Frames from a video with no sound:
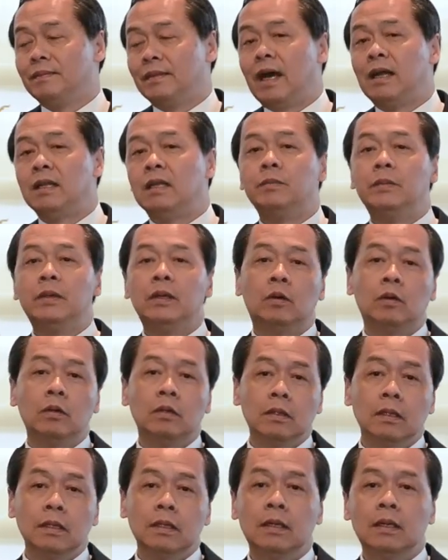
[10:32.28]
อาจจะมีค
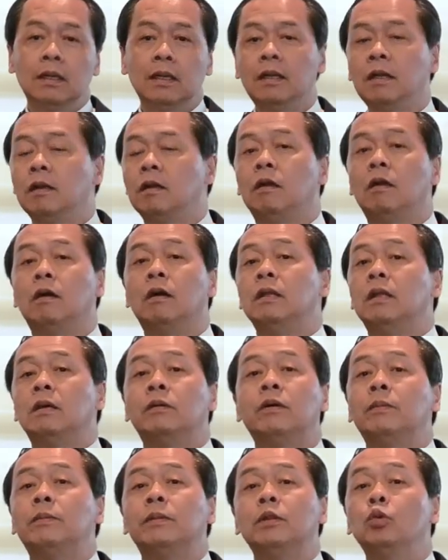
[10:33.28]
นเตือนนิดๆหน่อยๆแต่
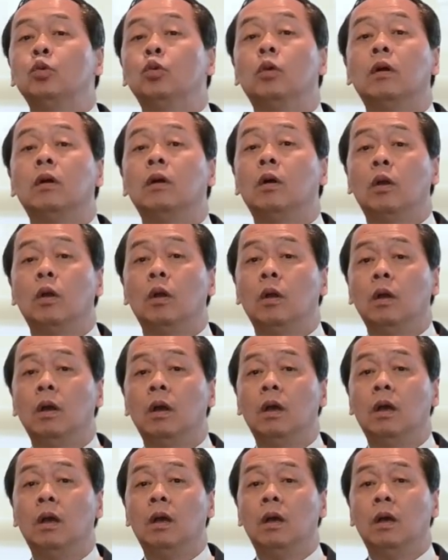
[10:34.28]
ว่ามันถูก
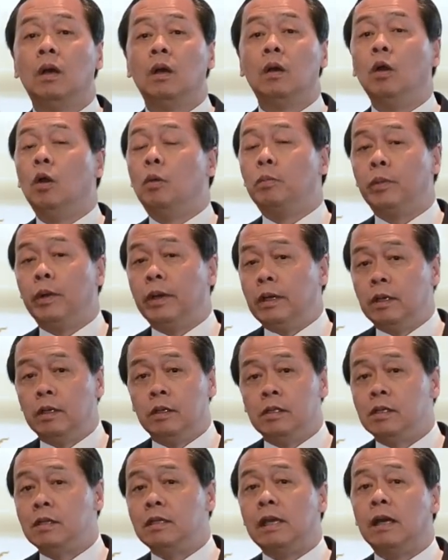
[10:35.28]
กลบไปด้
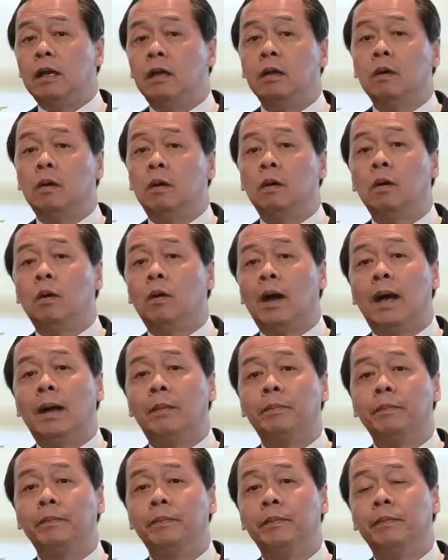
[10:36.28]
วยเสียงของควา
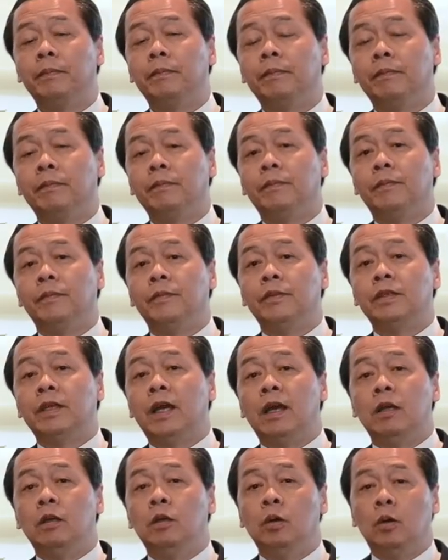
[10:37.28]
ม
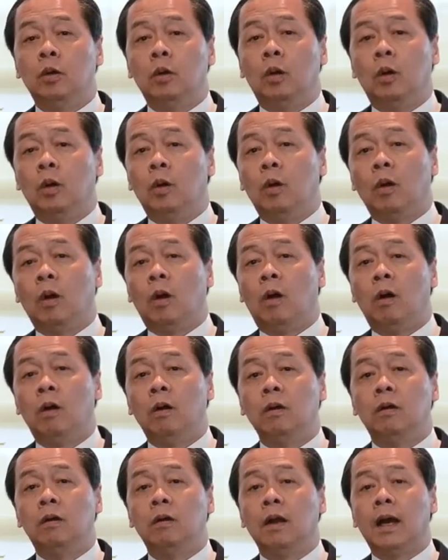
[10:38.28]
ชัยโยโหร้อง
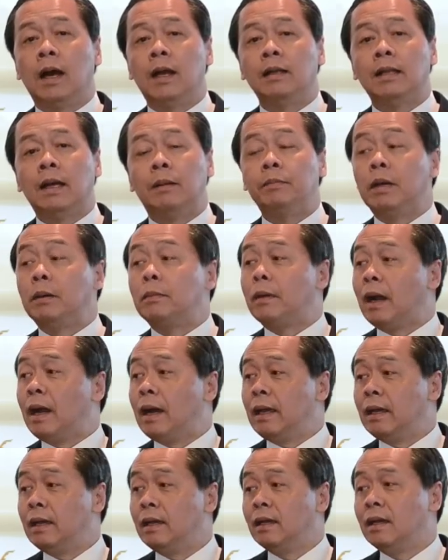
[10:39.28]
ของการทำกำไร
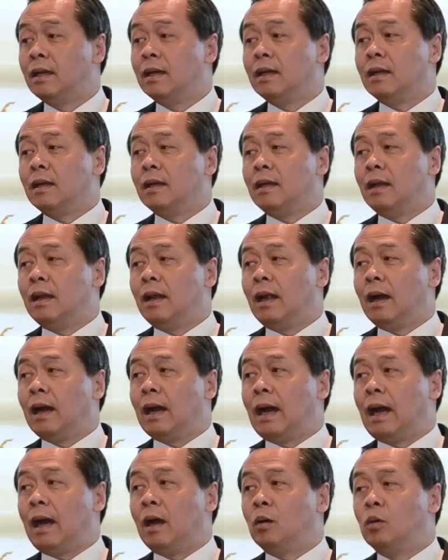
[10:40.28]
ในรา
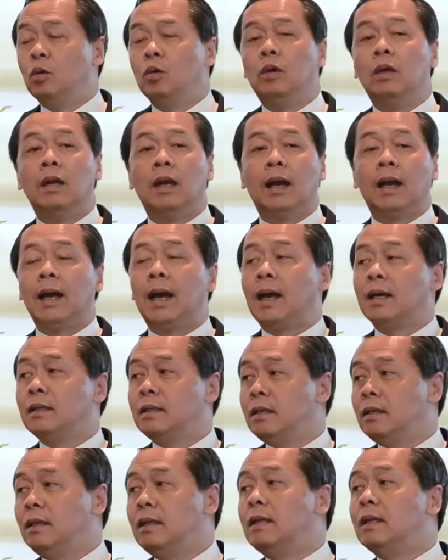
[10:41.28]
คาหุ้นราคา
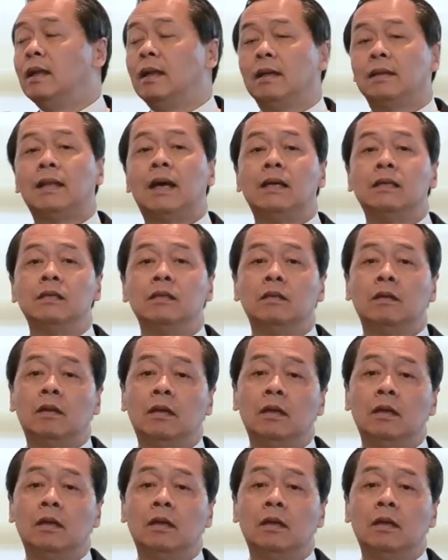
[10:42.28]
ที่ดินต่างๆซึ่งตอ